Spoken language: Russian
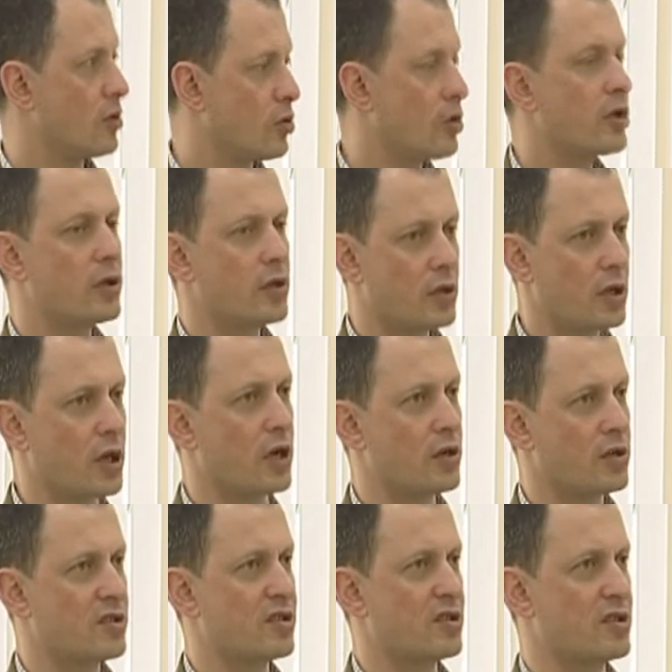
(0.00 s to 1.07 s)
это так,
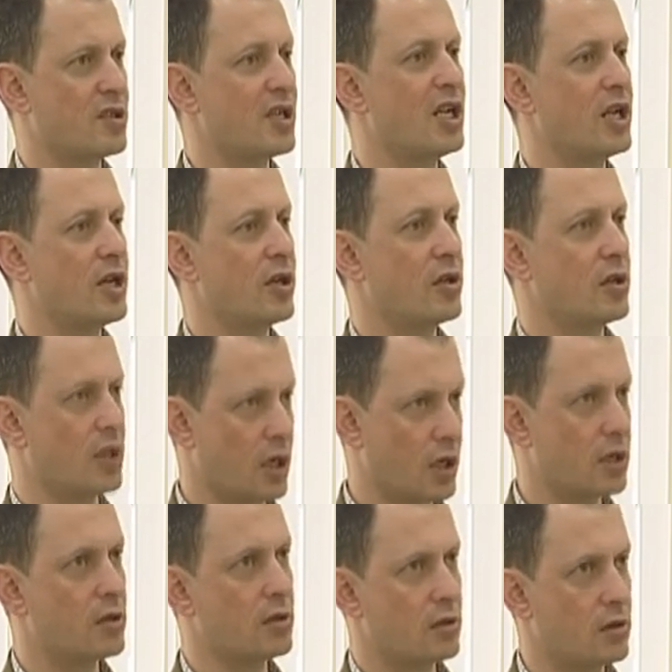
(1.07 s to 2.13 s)
сильнее
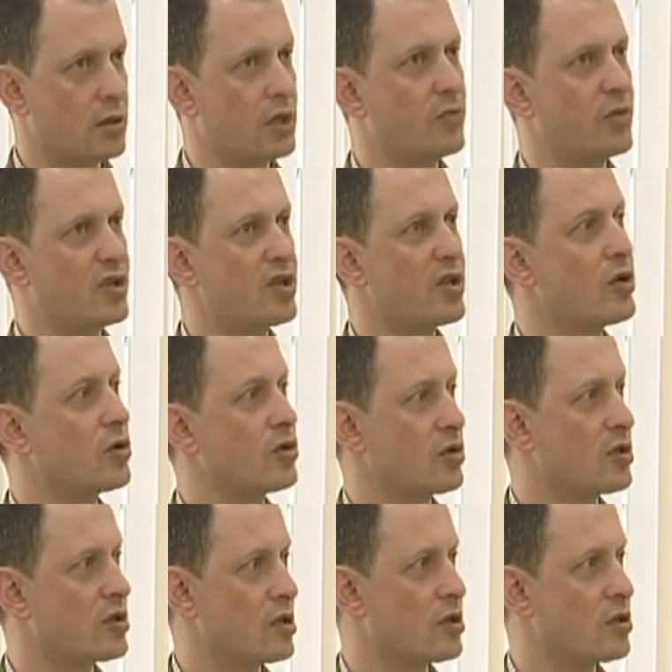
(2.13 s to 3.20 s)
так, типа
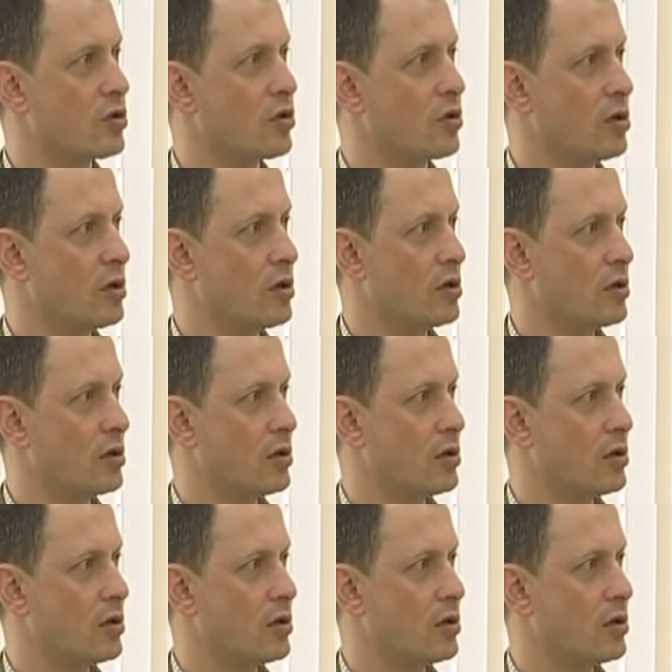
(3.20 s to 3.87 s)
серьезно, если что, да?